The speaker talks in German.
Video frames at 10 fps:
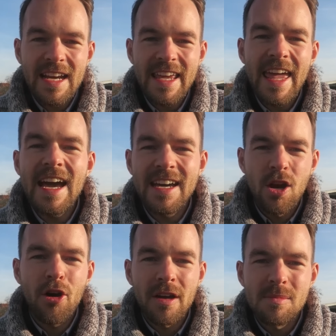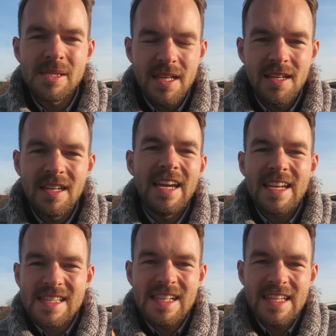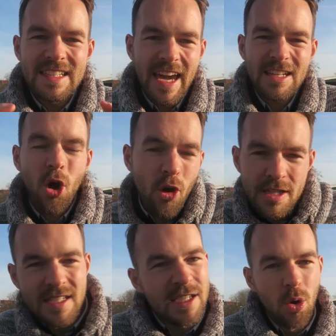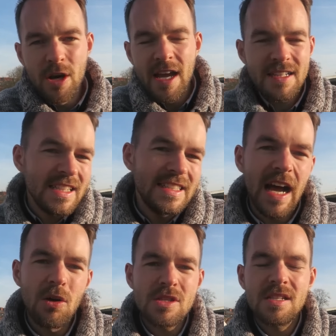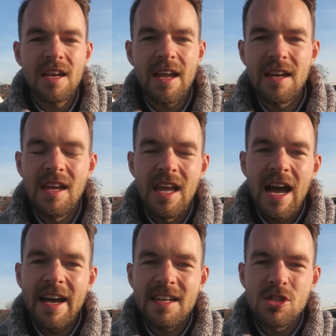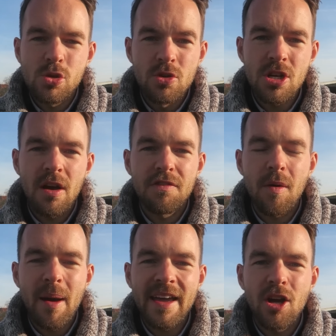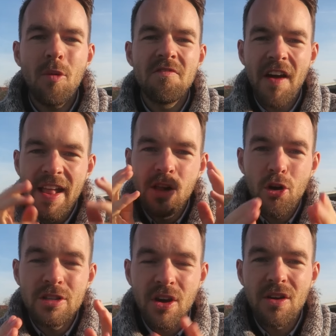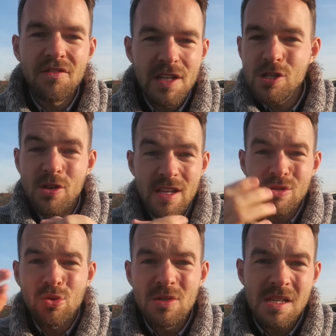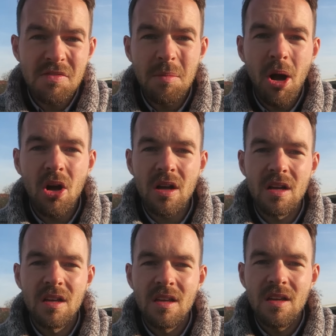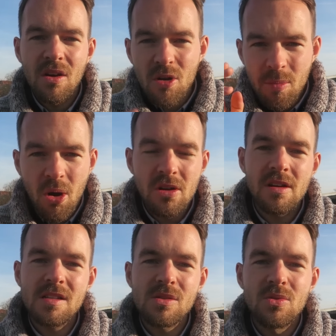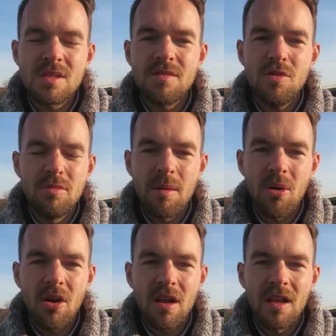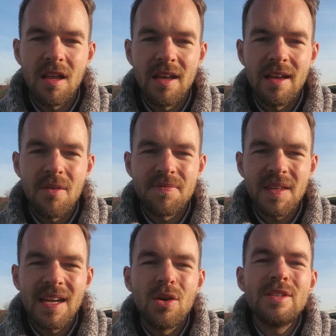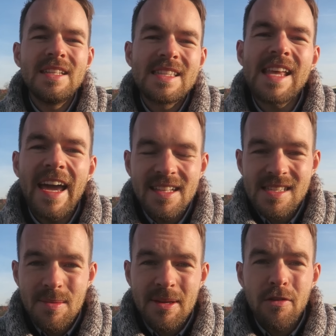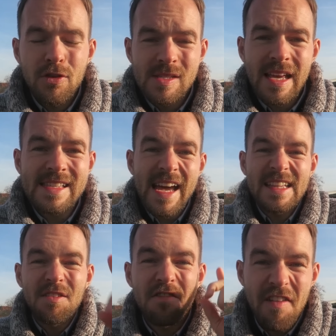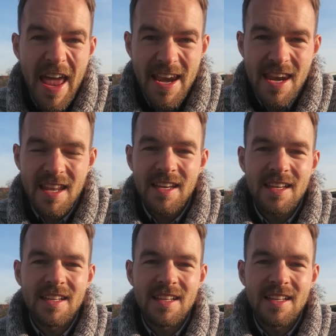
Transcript: eigentlich eher in eurem Sinne, dass nicht direkt heute die Hunderten, die Tausenden an, an Zuschauern vorbeikommen, weil heute eure Videos noch nicht so gut sind wie morgen. Und morgen noch nicht so gut sind wie übermorgen. Und die Zeit ist nämlich auf unserer Seite. Wenn